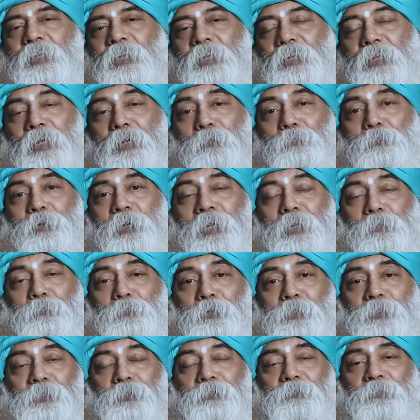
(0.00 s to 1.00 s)
அதை நான்
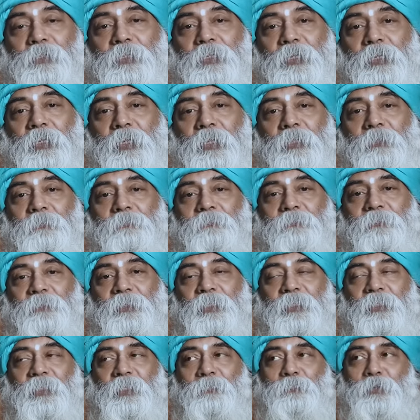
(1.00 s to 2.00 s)
பயன்படுத்துவதில்லை
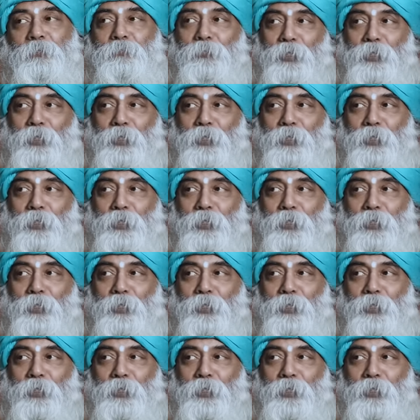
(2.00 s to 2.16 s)
இப்போ